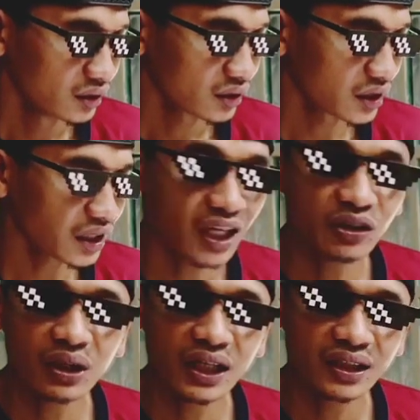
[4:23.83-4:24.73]
kita
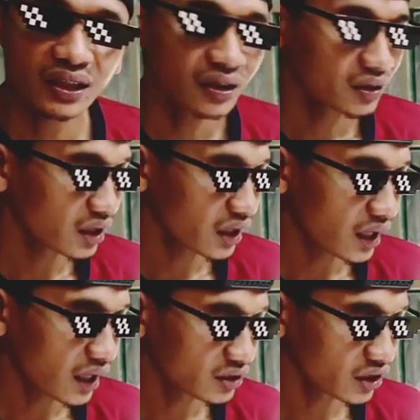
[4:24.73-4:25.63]
lanjut lagi
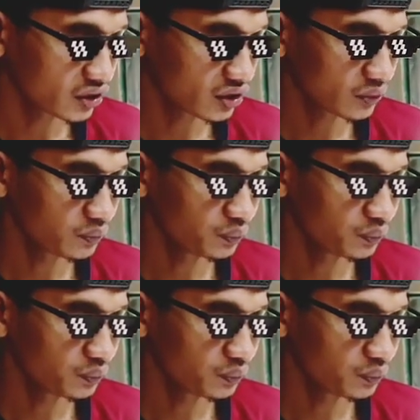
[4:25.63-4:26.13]
Tria Aziz